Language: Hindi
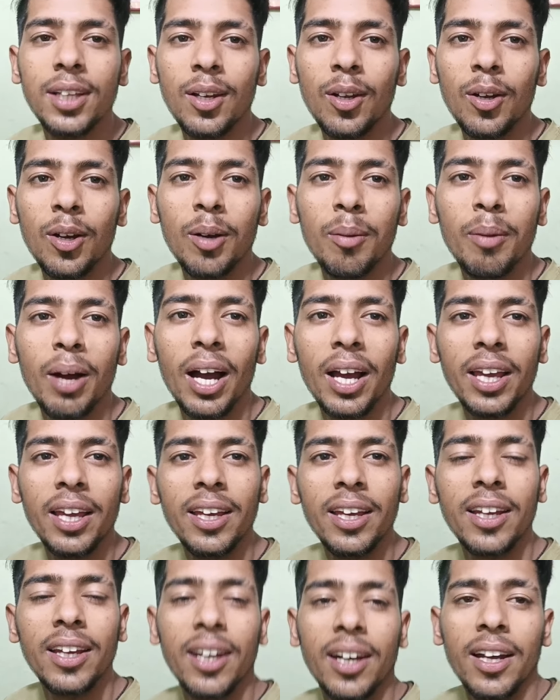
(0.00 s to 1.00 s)
चलो हम आ गए
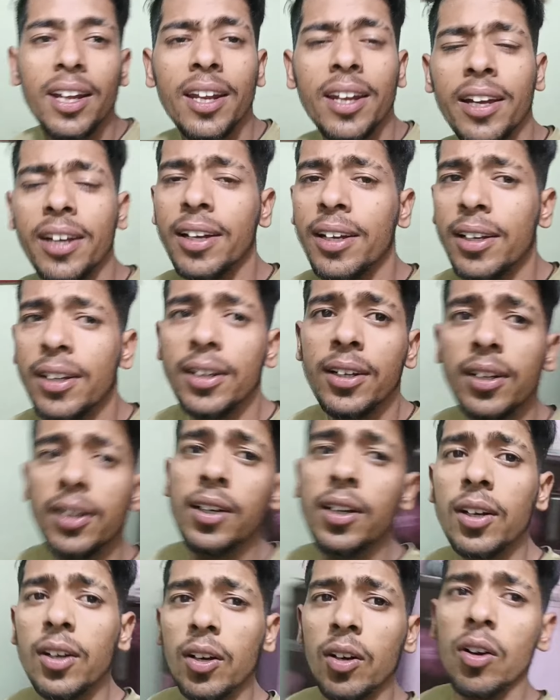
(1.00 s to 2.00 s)
हैं घर
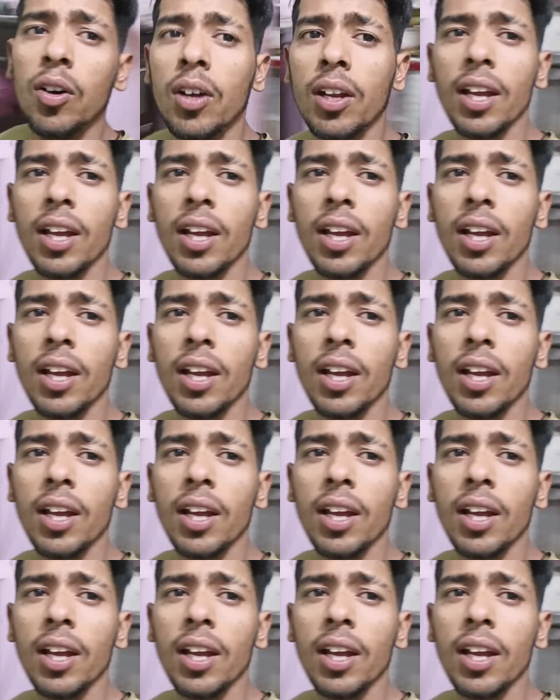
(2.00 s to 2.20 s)
और